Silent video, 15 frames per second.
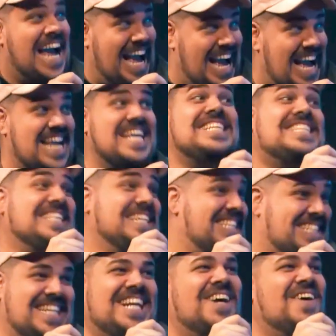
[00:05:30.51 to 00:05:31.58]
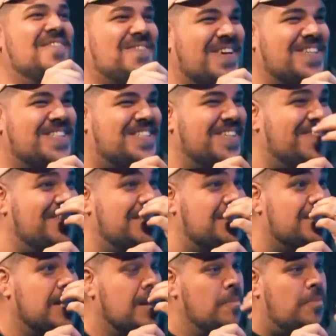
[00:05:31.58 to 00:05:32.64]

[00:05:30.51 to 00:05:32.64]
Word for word: aí você tira fora o seu vídeo.